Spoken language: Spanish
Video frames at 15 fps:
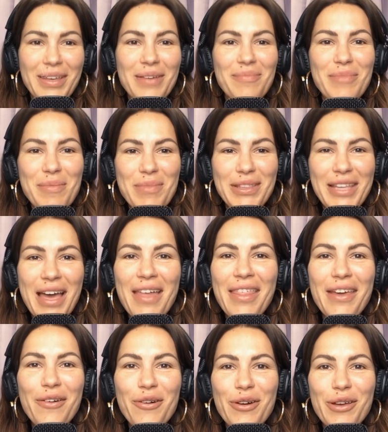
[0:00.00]
Mi invitada
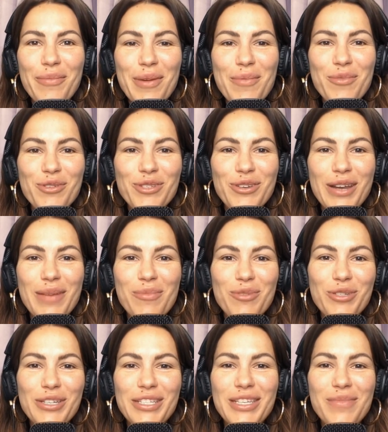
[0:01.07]
de hoy me emociona
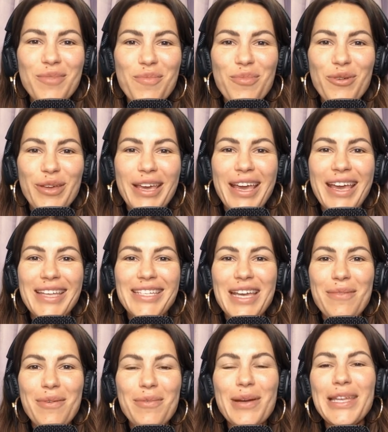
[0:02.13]
muchísimo porque
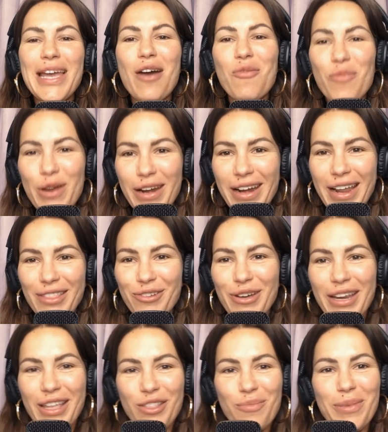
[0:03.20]
llevaba ya un buen rato
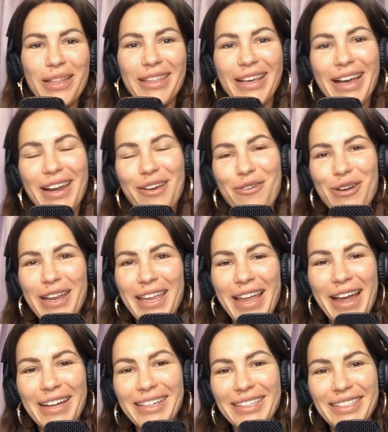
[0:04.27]
queriendo platicar con
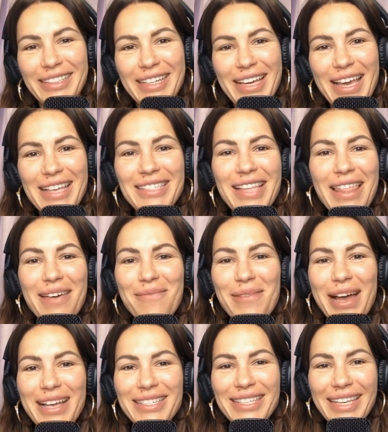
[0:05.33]
ella. Es nada
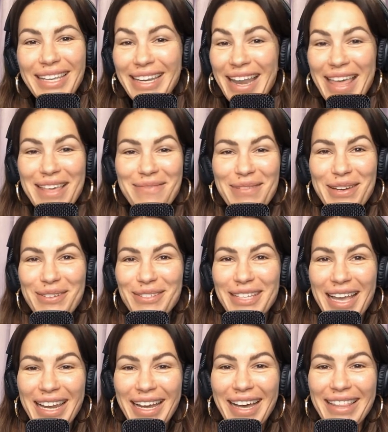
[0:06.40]
más y nada menos
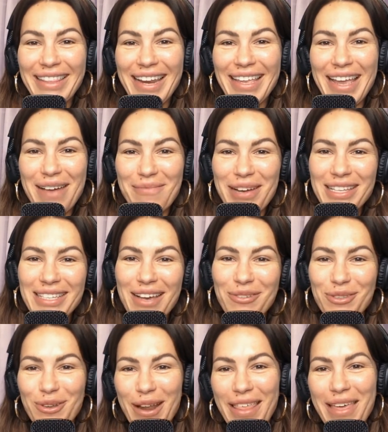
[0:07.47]
que Alejandra Llamas,
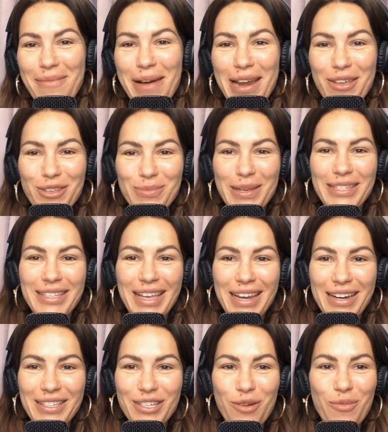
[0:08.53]
autora de varios
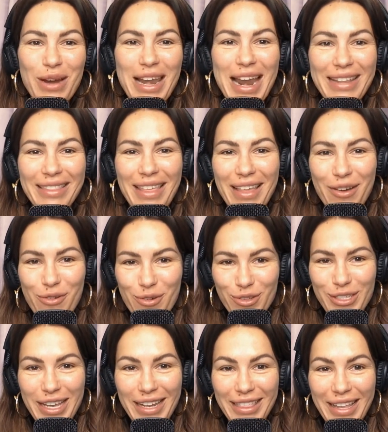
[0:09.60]
bestsellers como El arte de
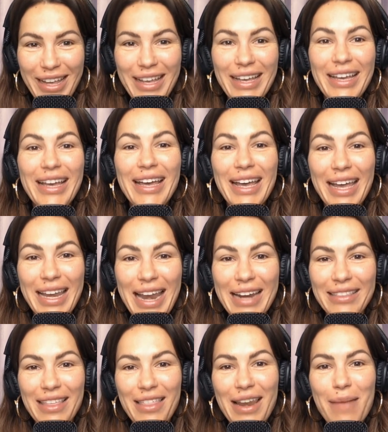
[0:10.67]
conocerte, El
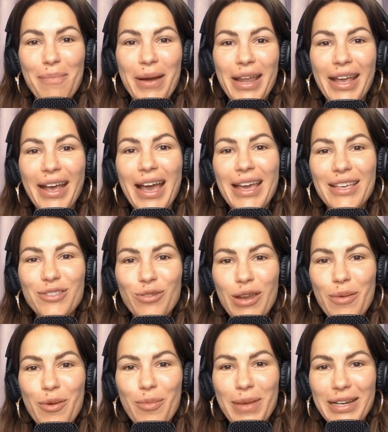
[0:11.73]
arte de la pareja y su
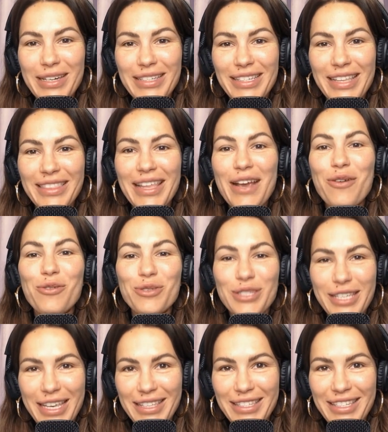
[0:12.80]
libro más reciente,
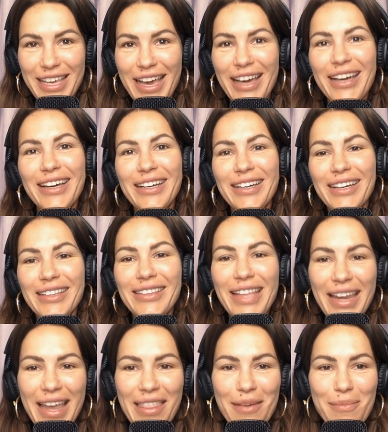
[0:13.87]
Conciencia.
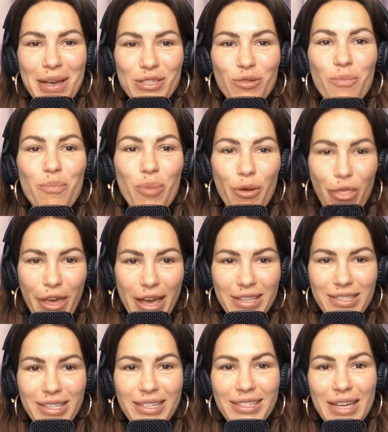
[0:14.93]
Tiene además un
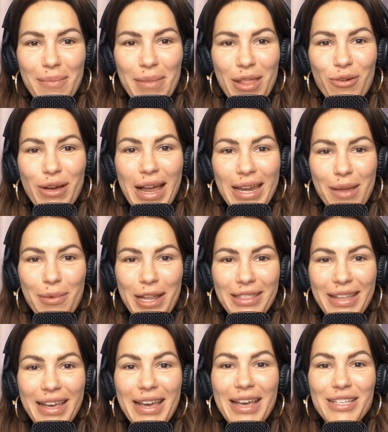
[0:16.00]
podcast llamado
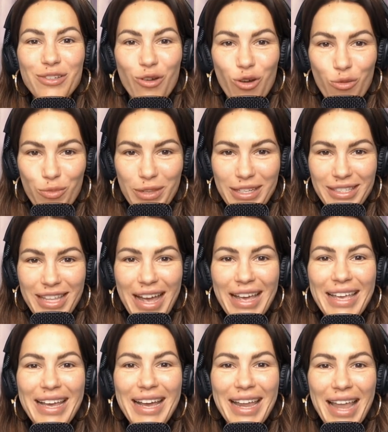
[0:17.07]
Calíbrate, es columnista
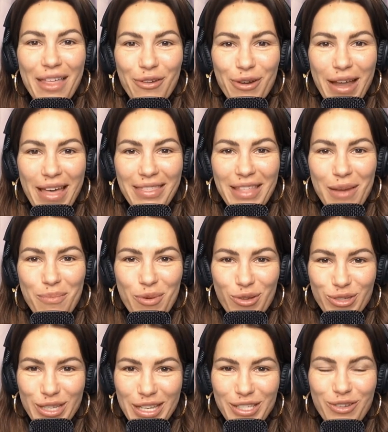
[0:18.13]
y creadora del
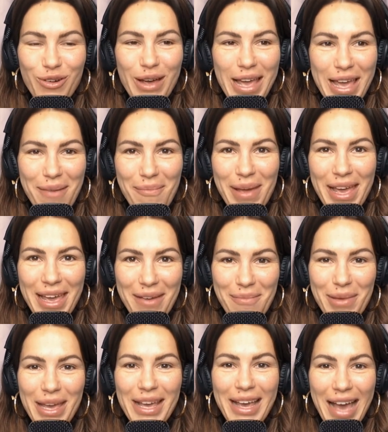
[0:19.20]
proceso
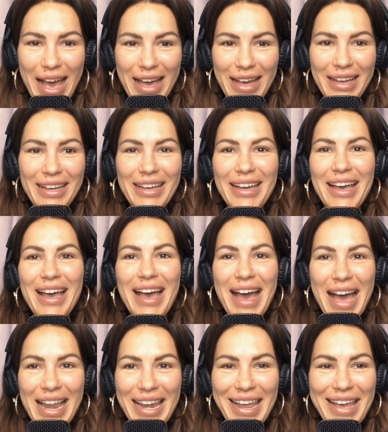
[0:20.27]
MMK.
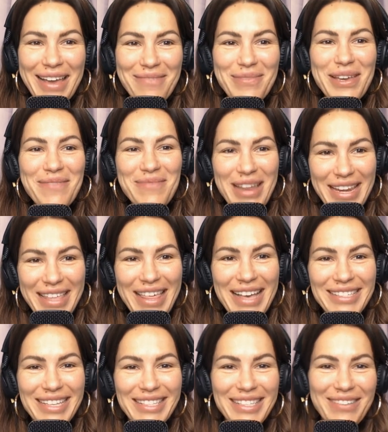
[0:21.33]
Ale, bienvenida a
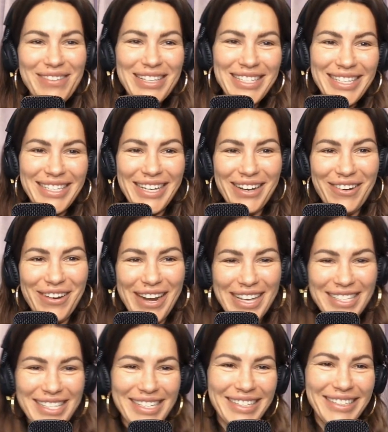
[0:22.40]
Sensibles y Chingonas.